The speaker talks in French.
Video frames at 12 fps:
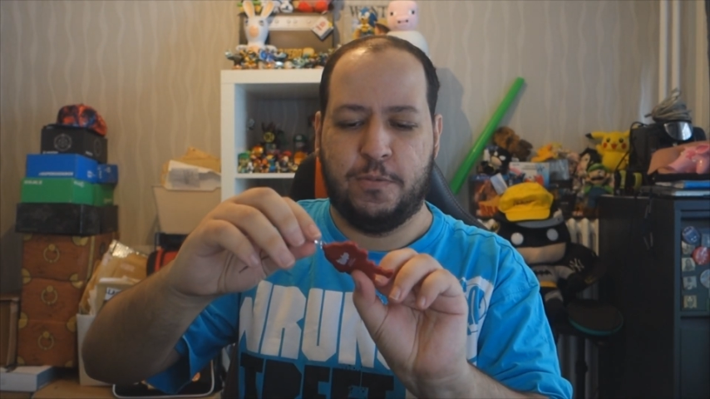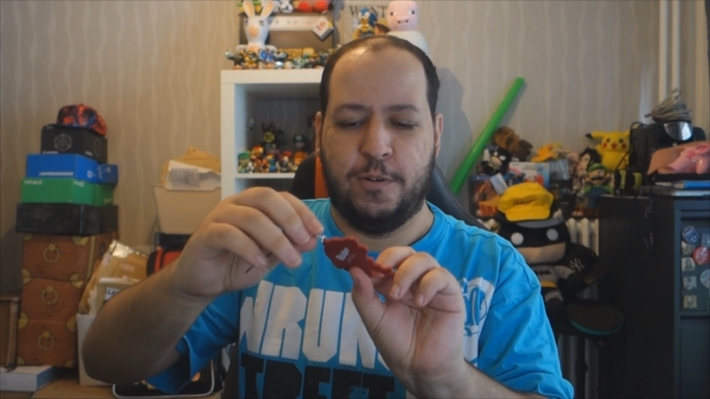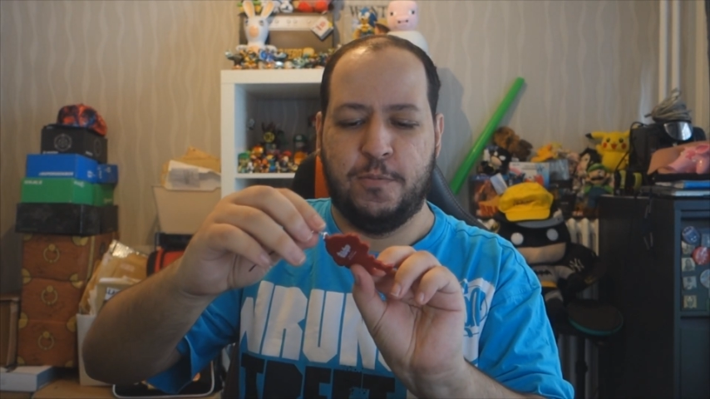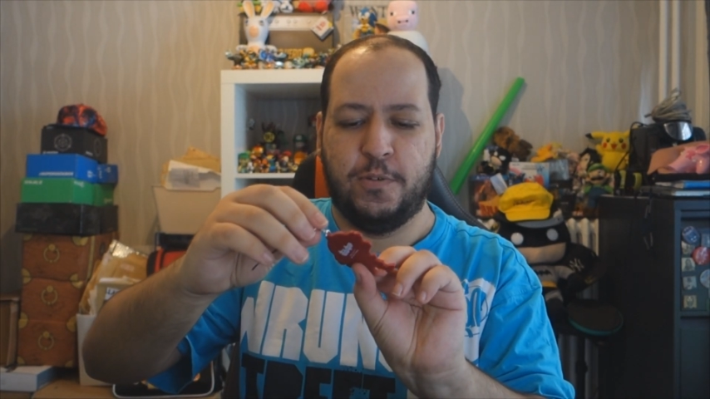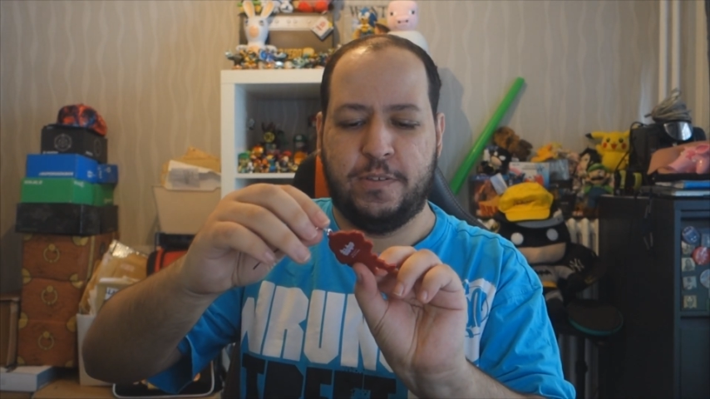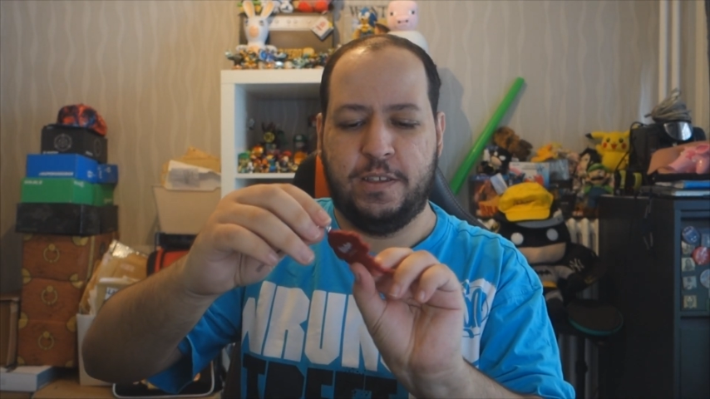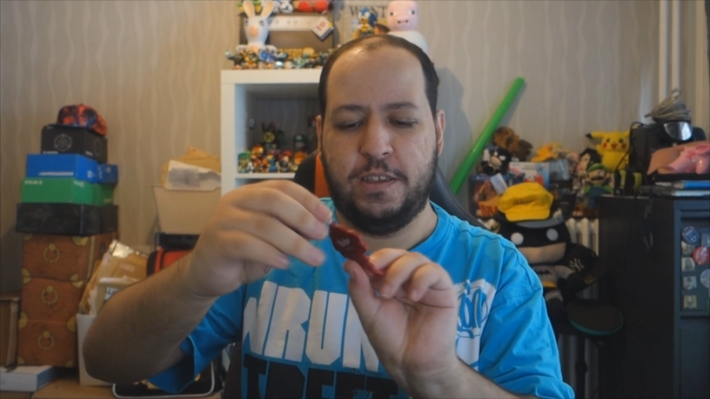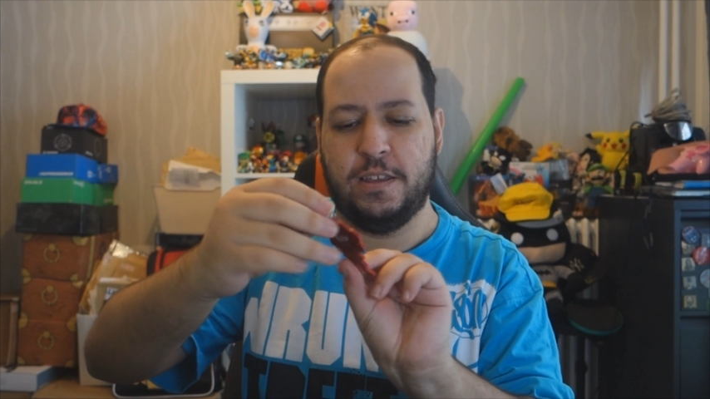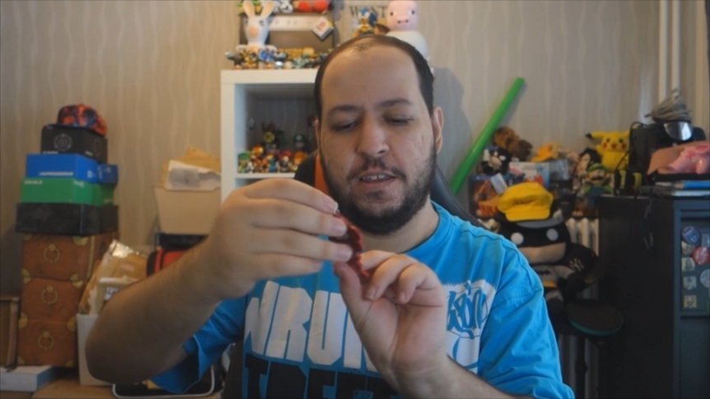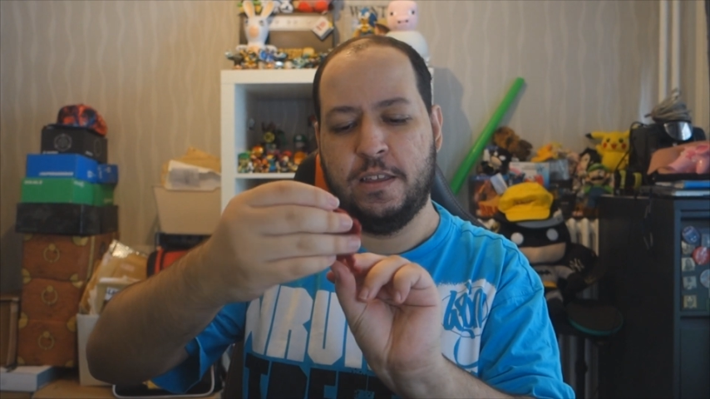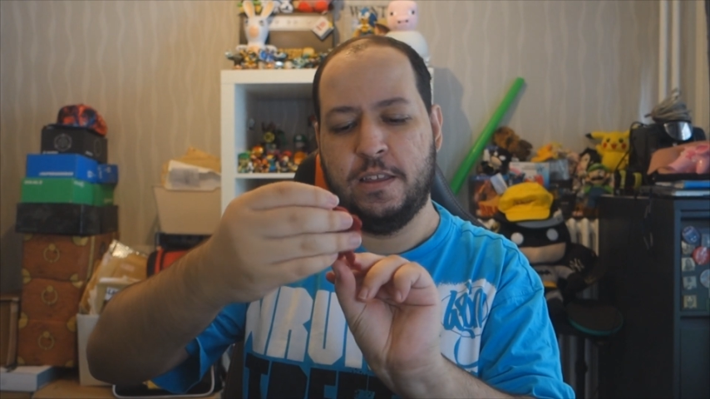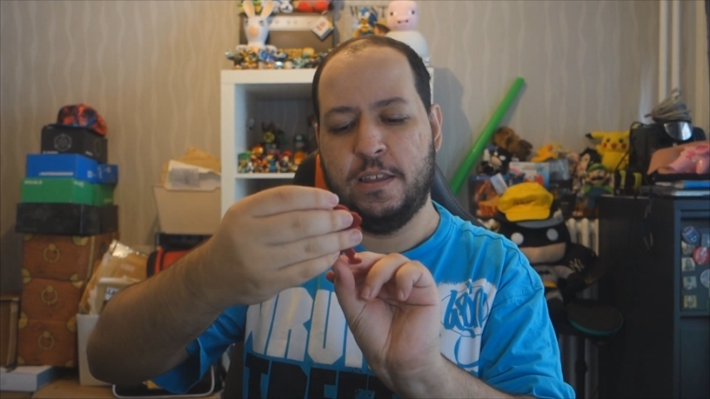pour
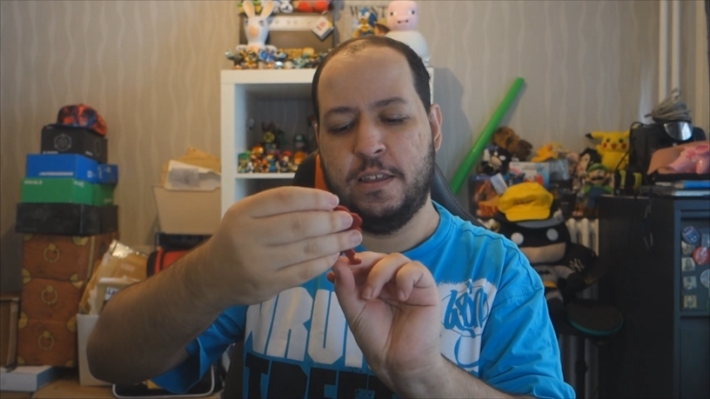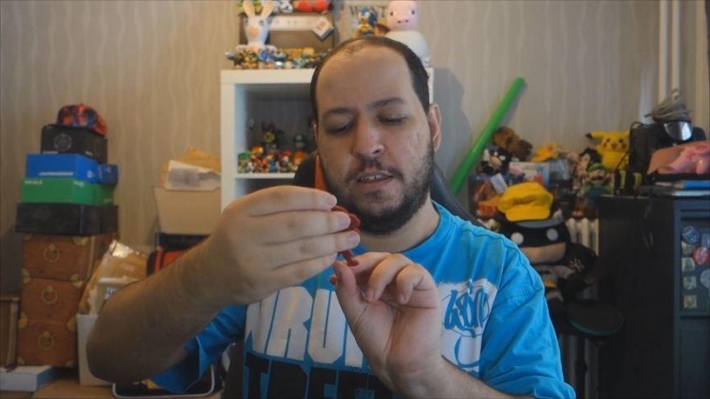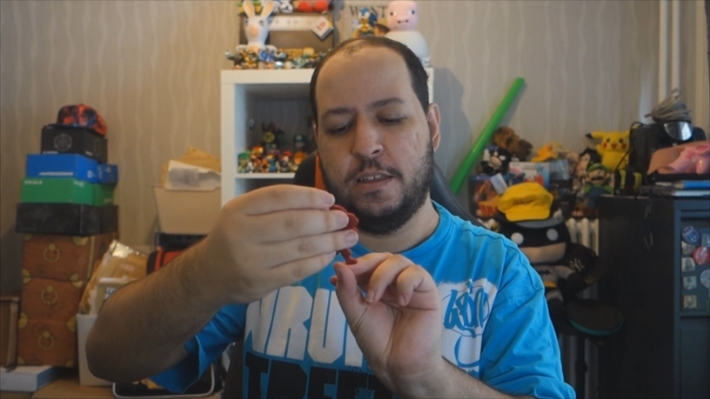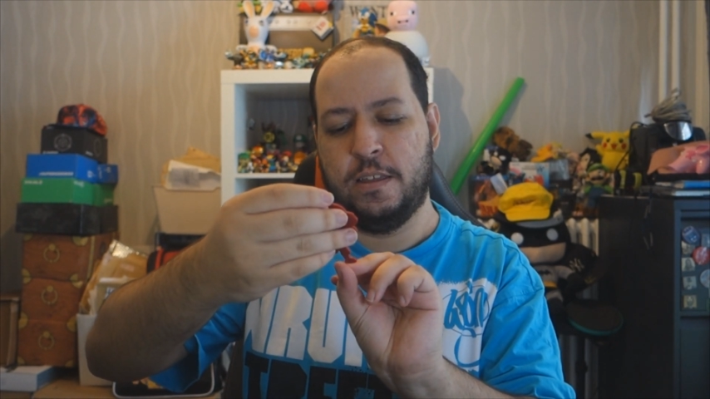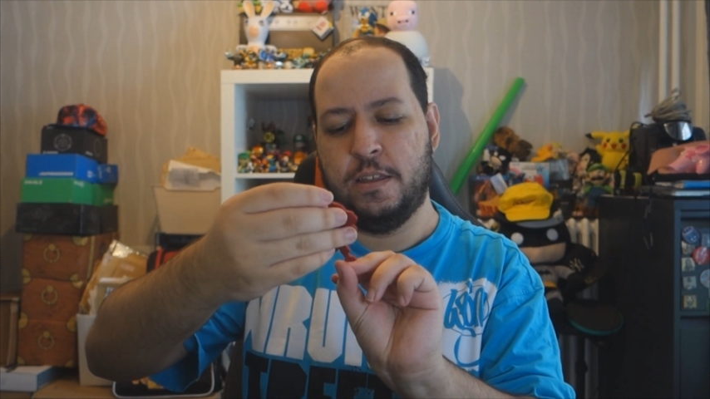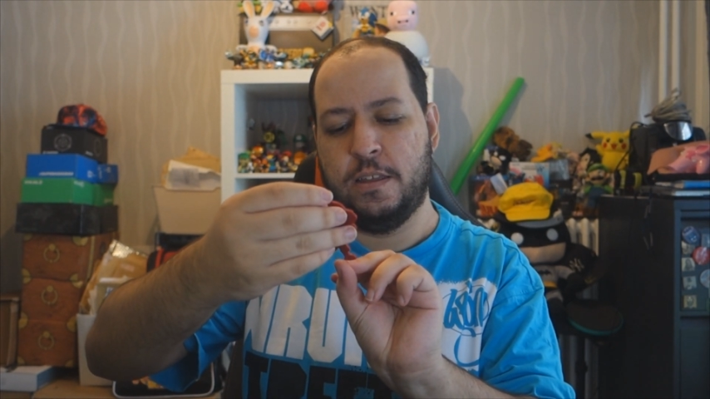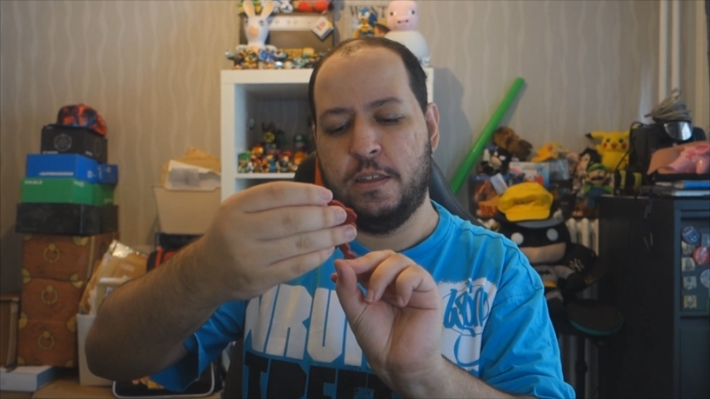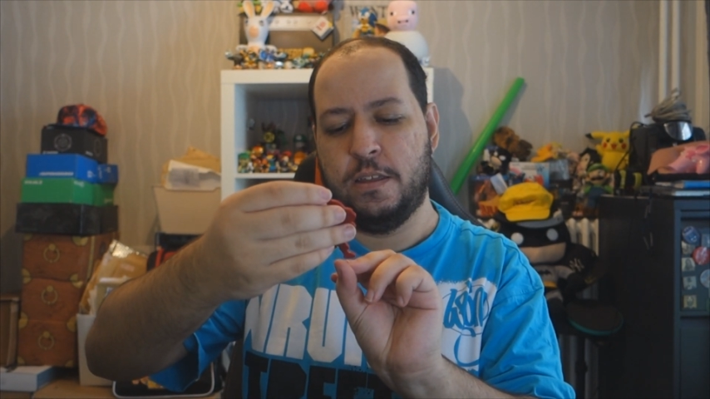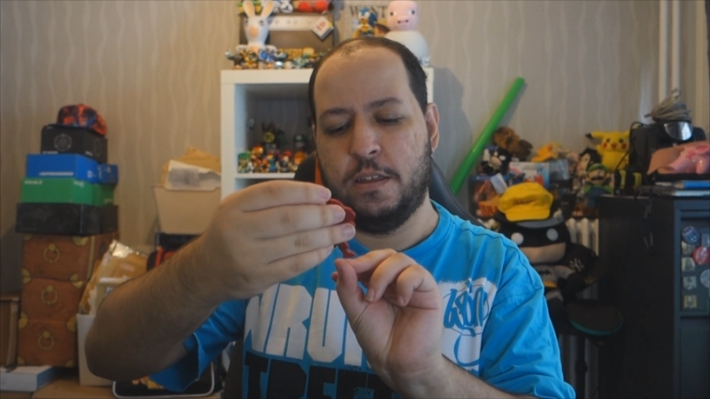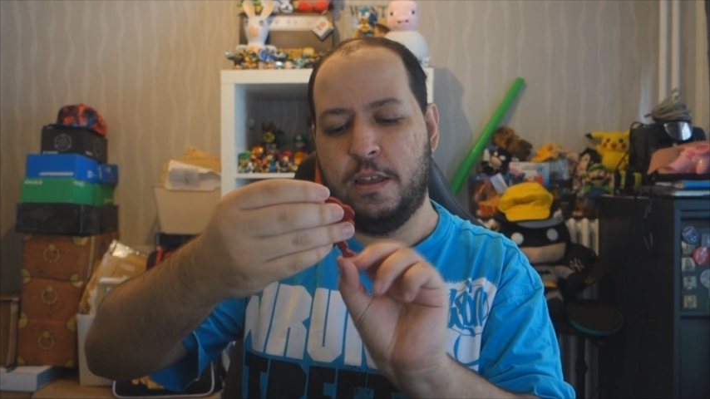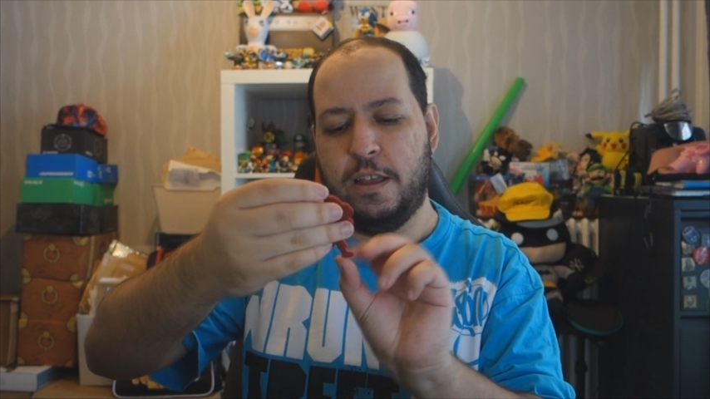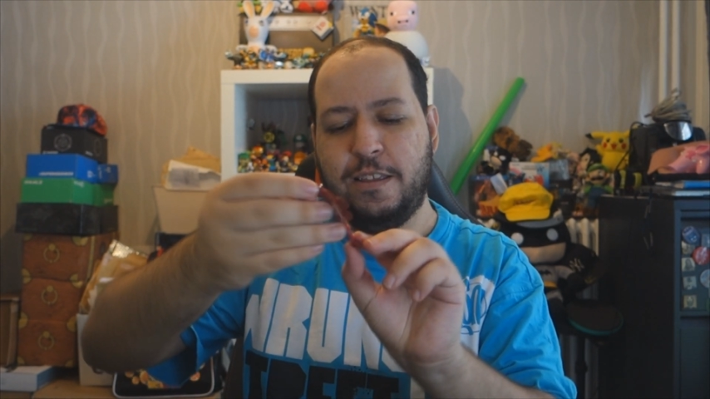l'unboxing.
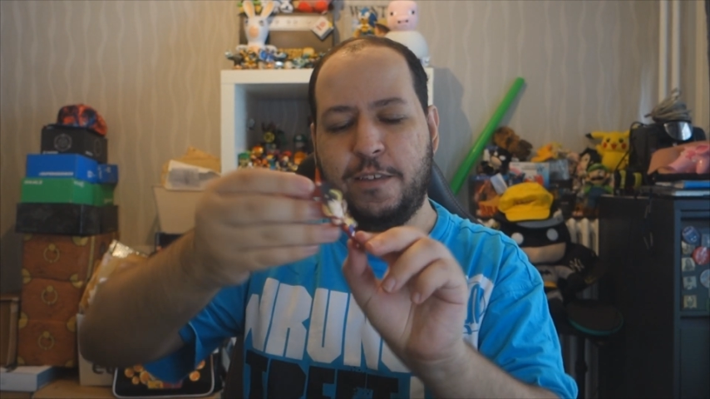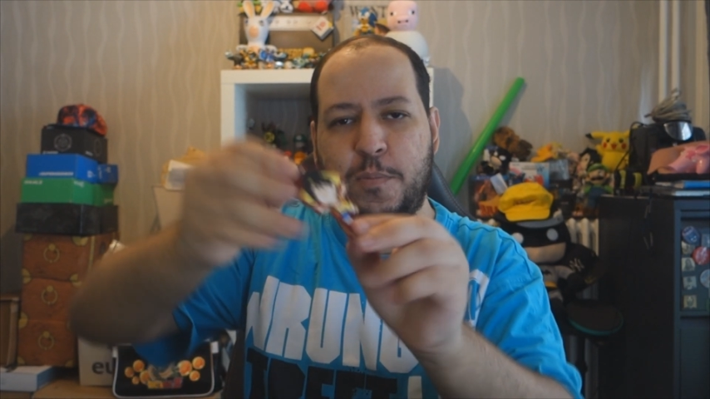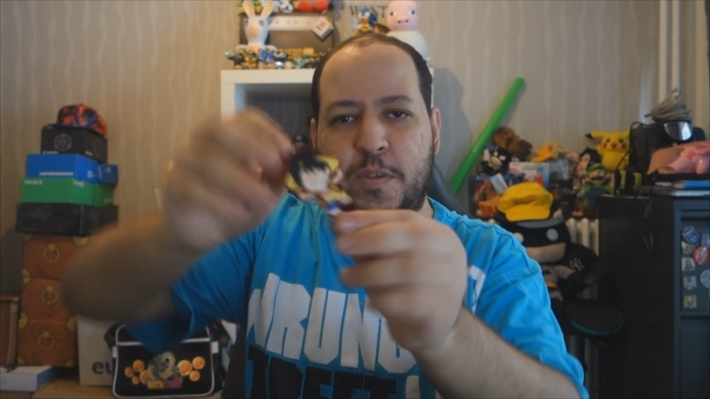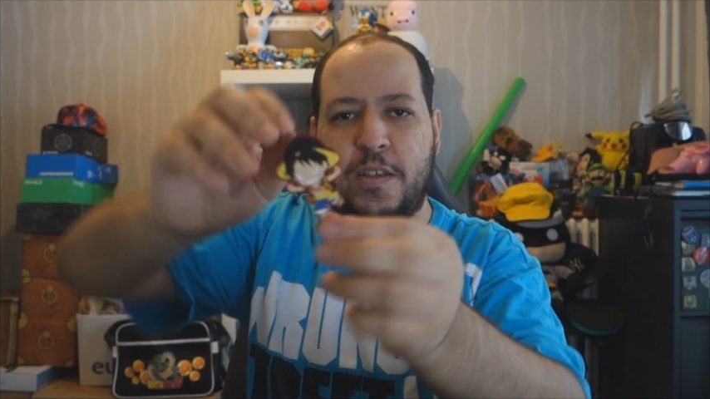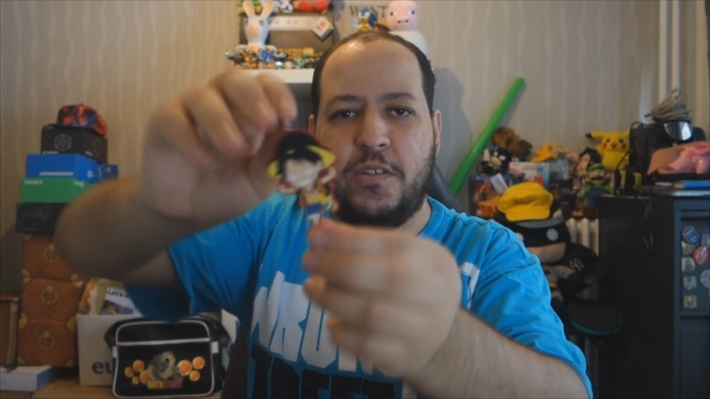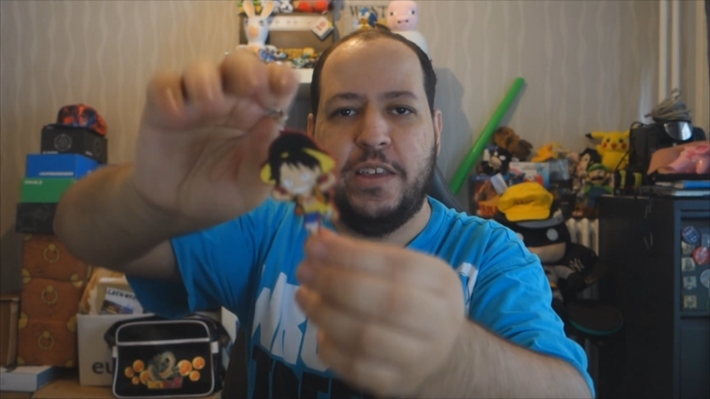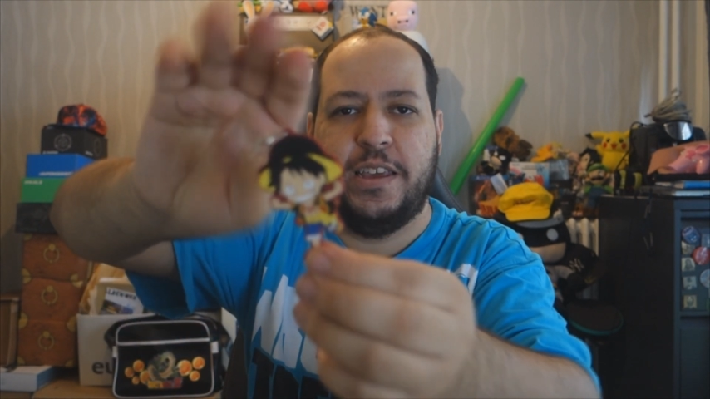Ah, ça fait bizarre, on